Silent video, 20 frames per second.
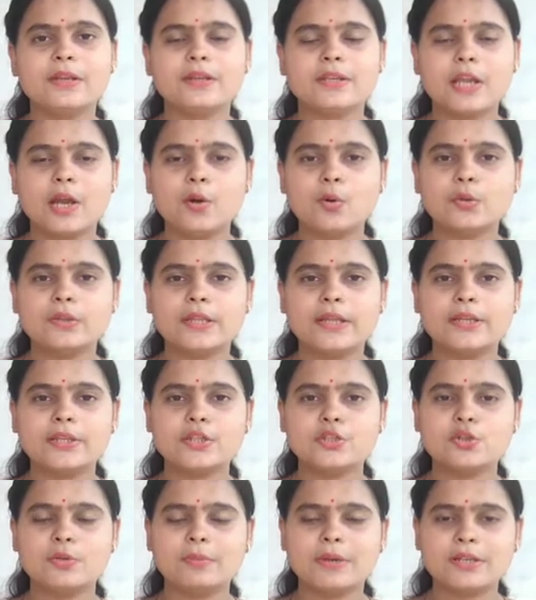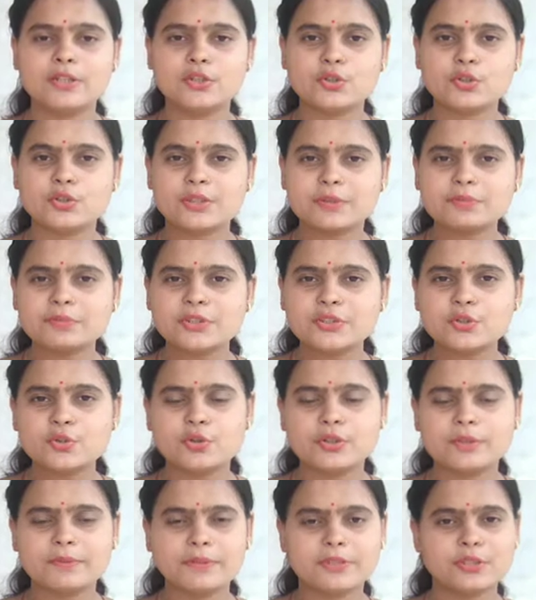क्या होता है कि जो हमारे सबसे
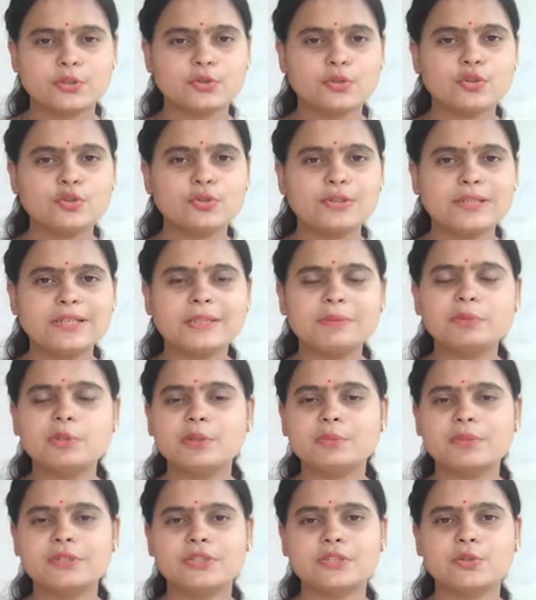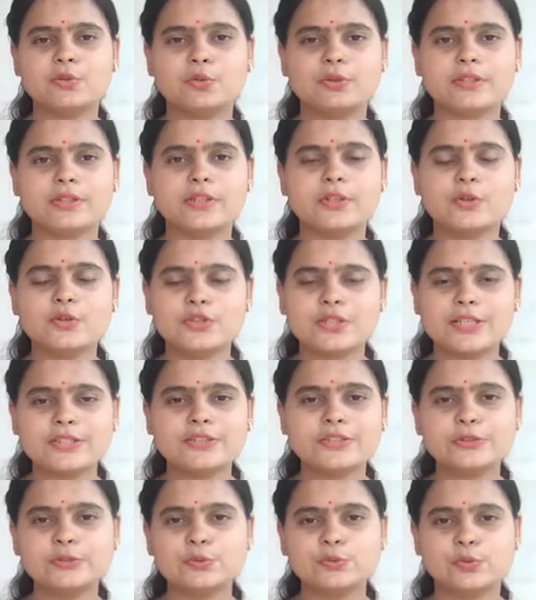छोटे बच्चे होते हैं जो नन्हे मन्ने बच्चे होते हैं नवजात
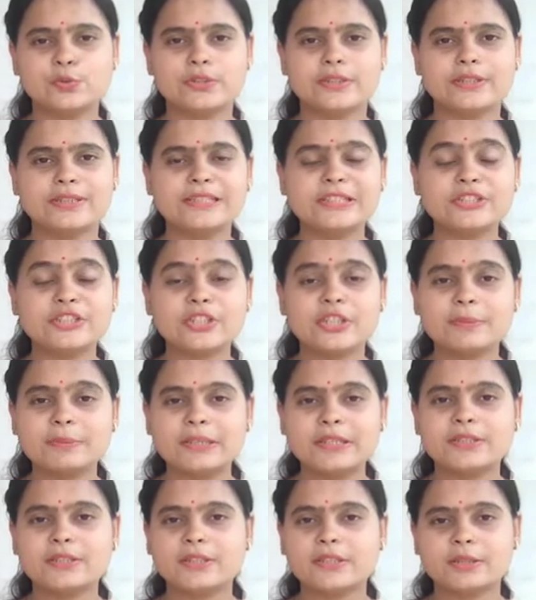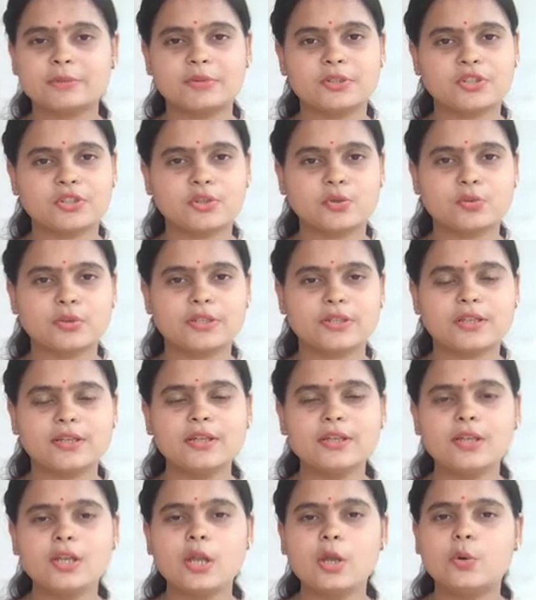शिशु होते हैं या छः महीने तक के बच्चे होते हैं
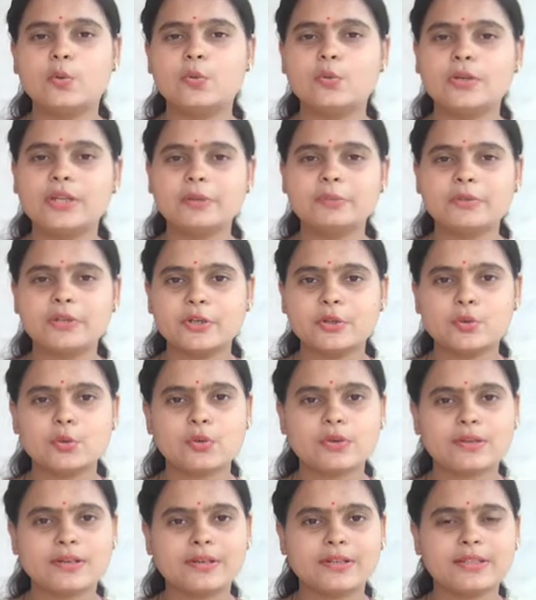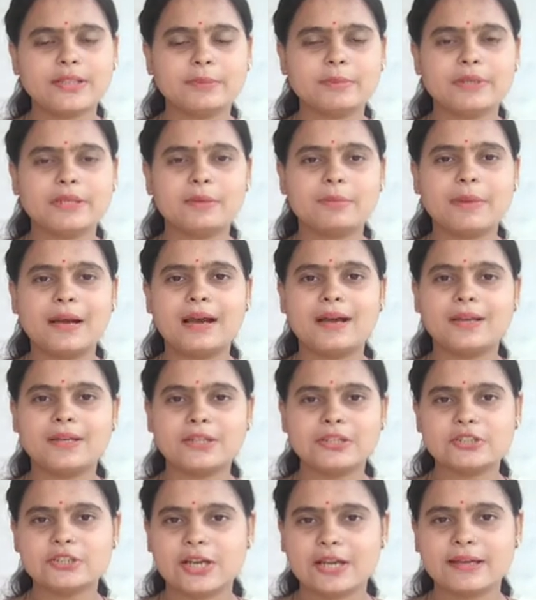उन्हें हम कंट्रोल कर लेते हैं बेटा बाहर
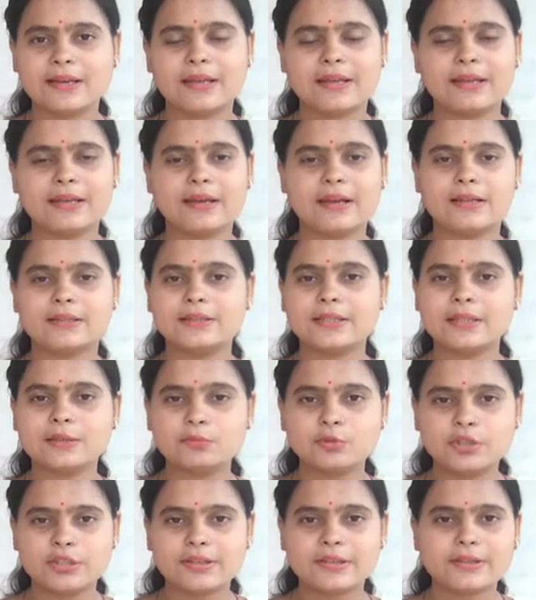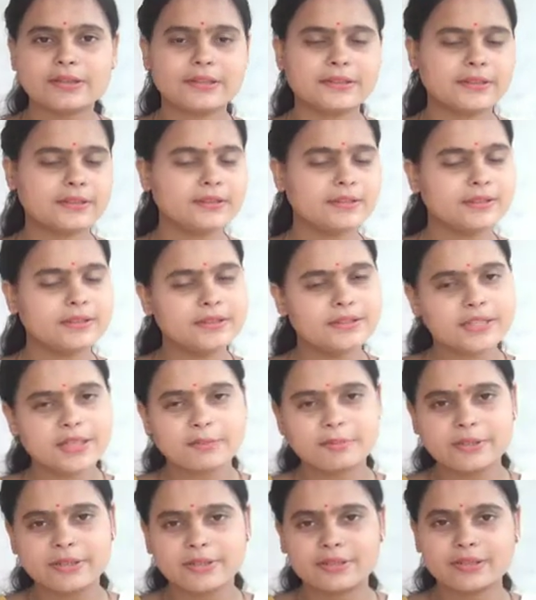नहीं जाना है अंदर हम उन्हें रख लेते हैं ठंडी जगह
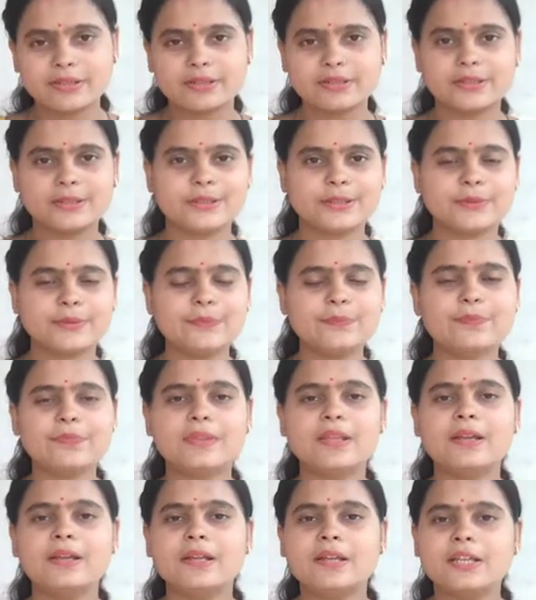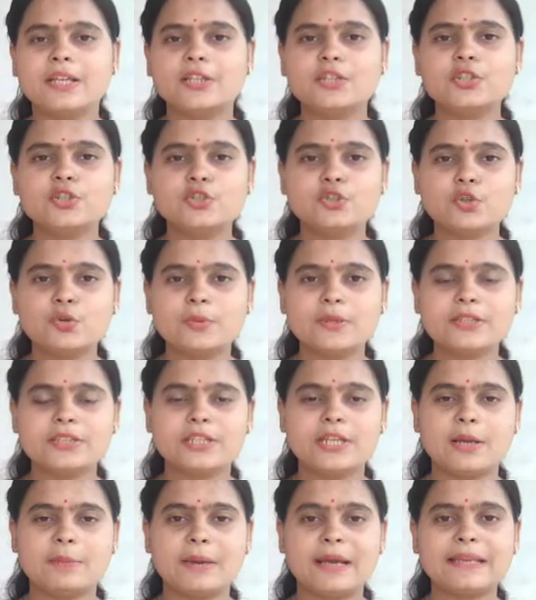पे रख लेते हैं लेकिन जो बच्चे
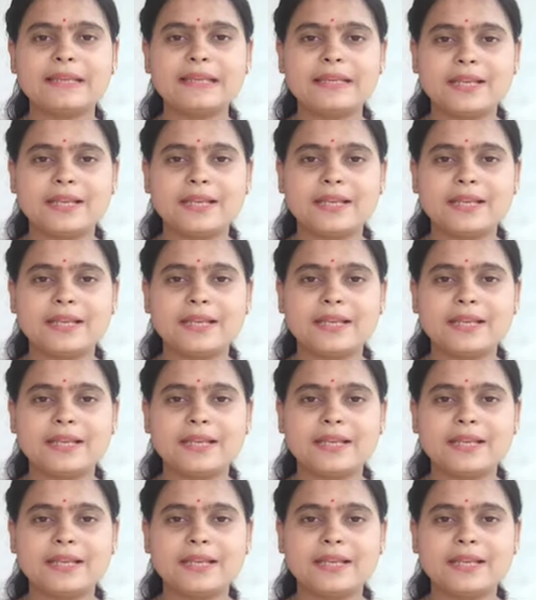हमारे